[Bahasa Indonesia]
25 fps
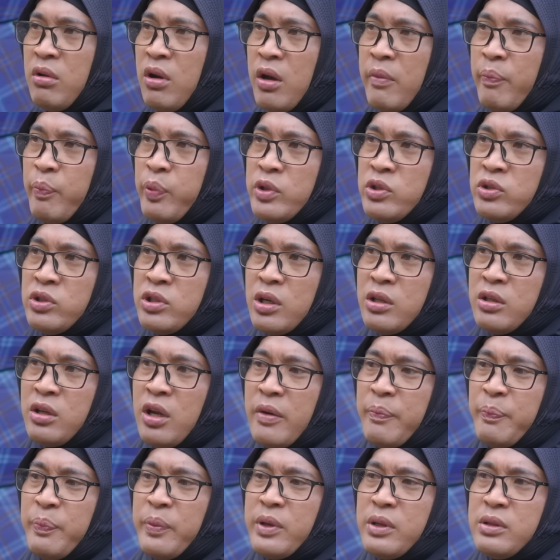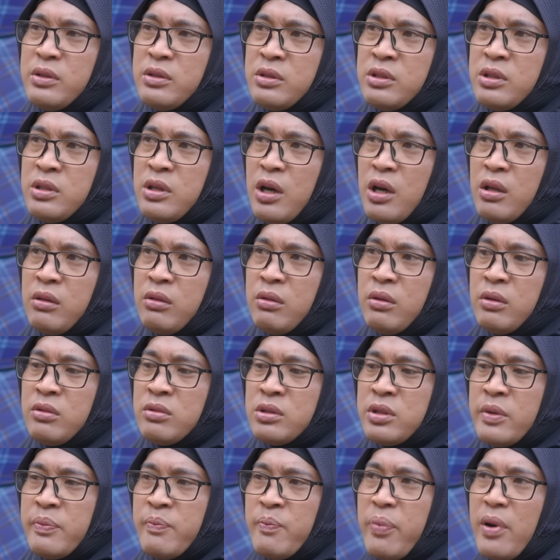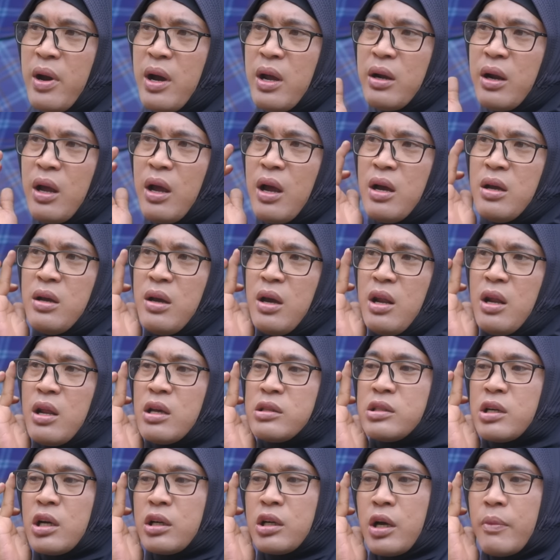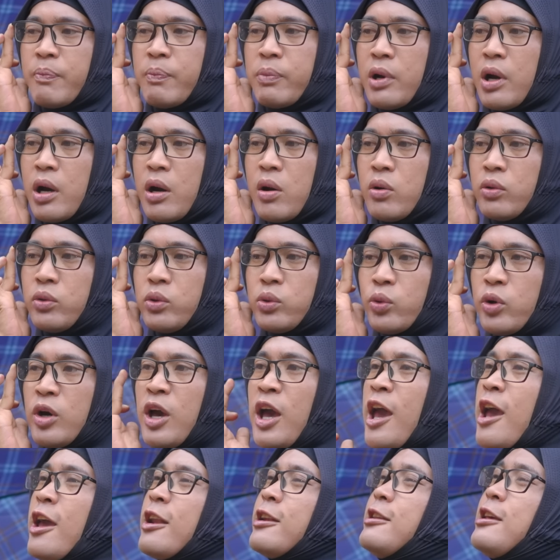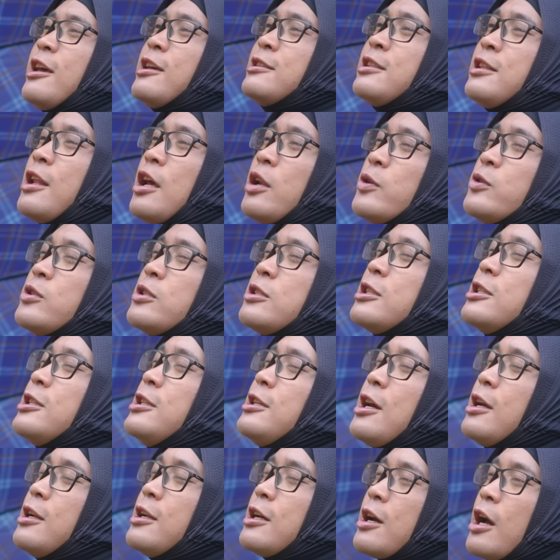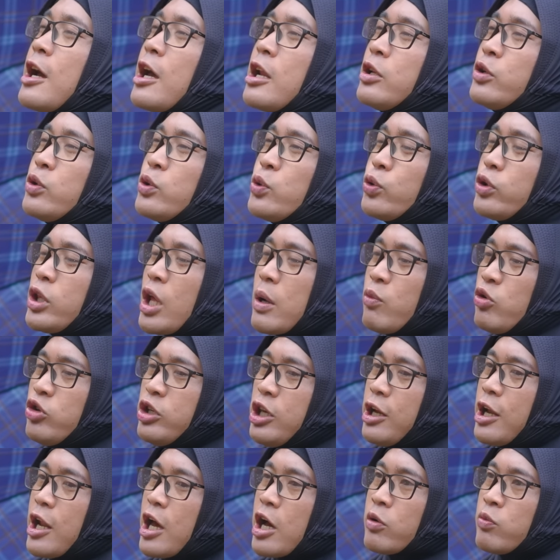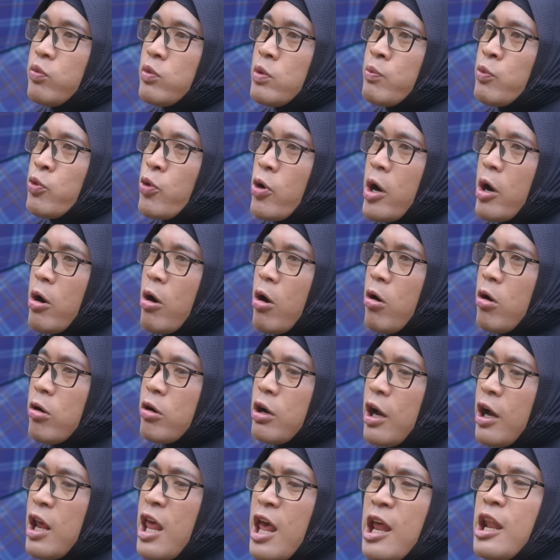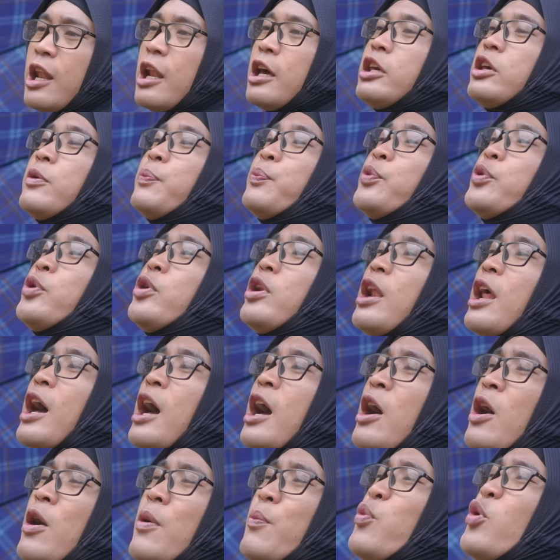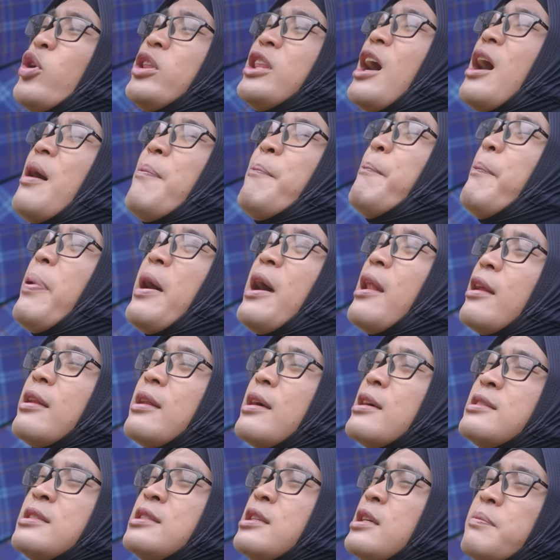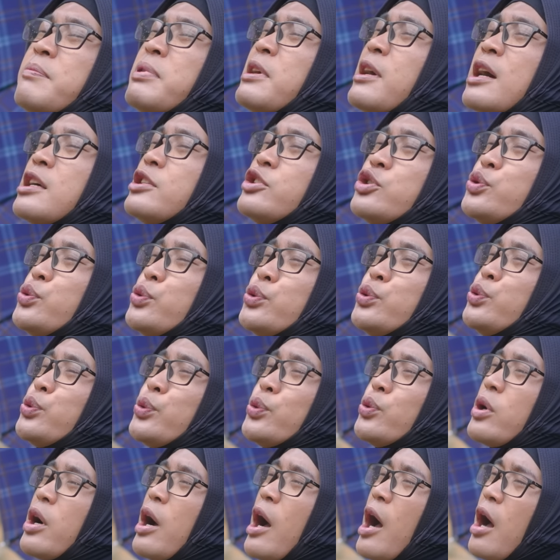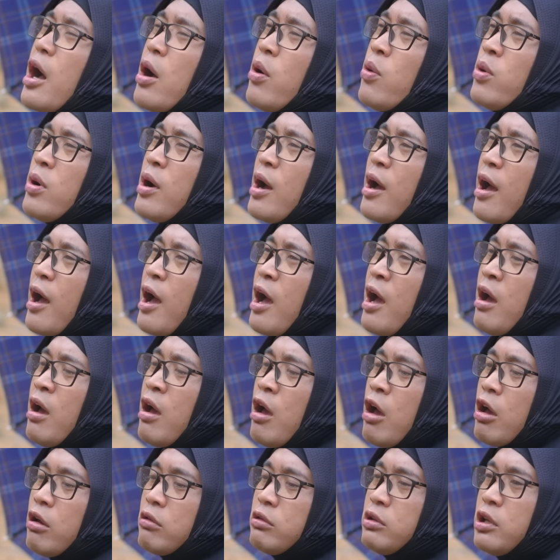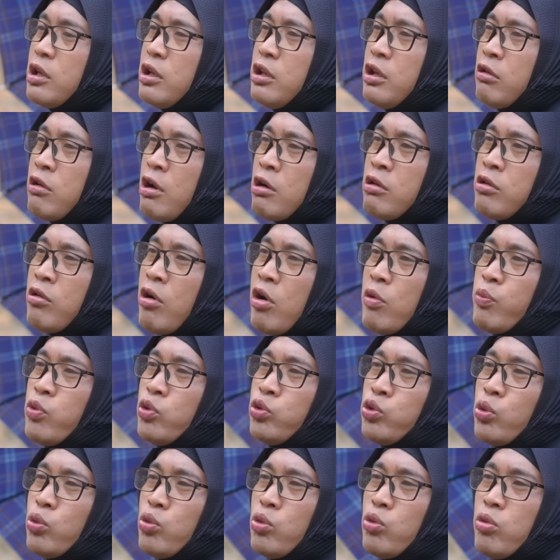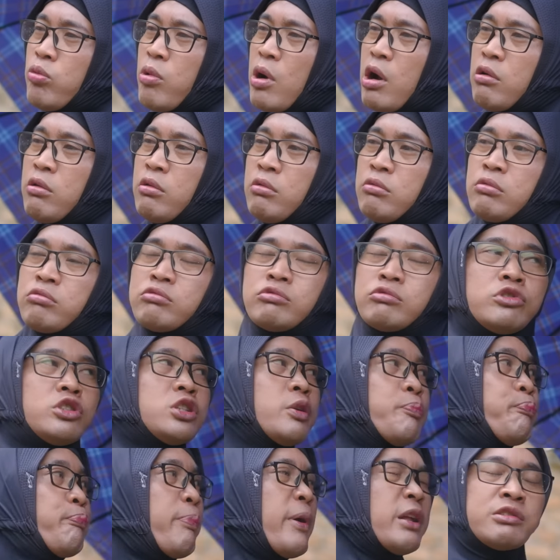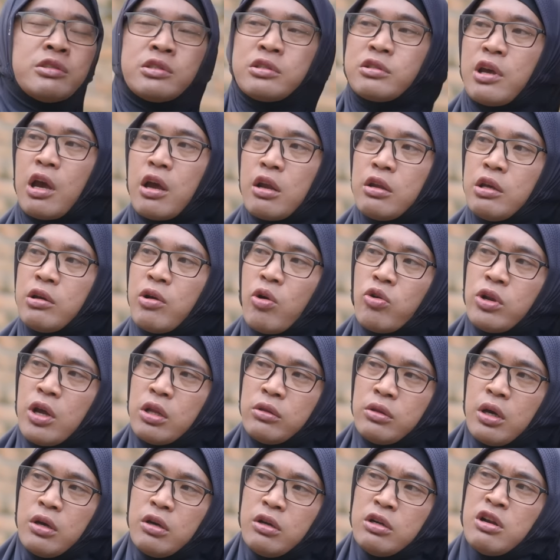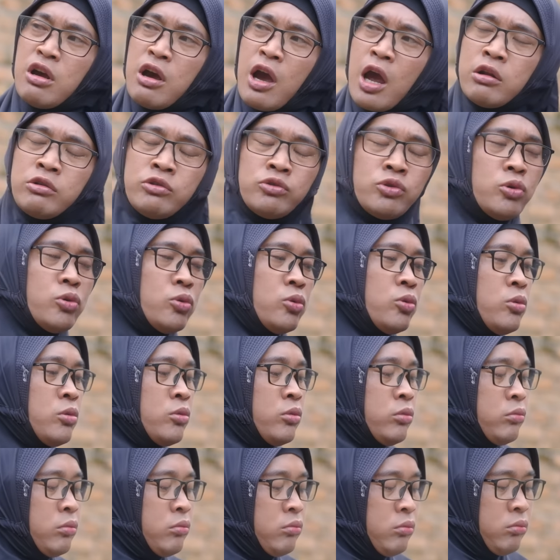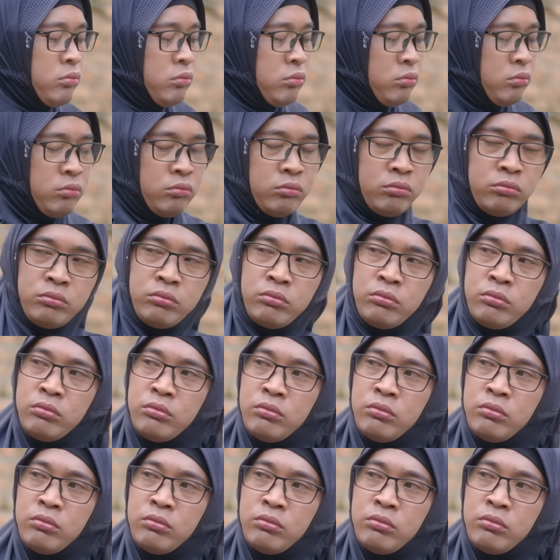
nak pecat, nak pecat. lah cakap kau tu. Dia selalu setia denganku. Tak mungkin lah aku membuang orang. Lagi pula, buat apalah nasi bekas tu untuk kau? Ha? Giliran kau butuh uang, cepat sekali kau datang denganku. Ya namanya kan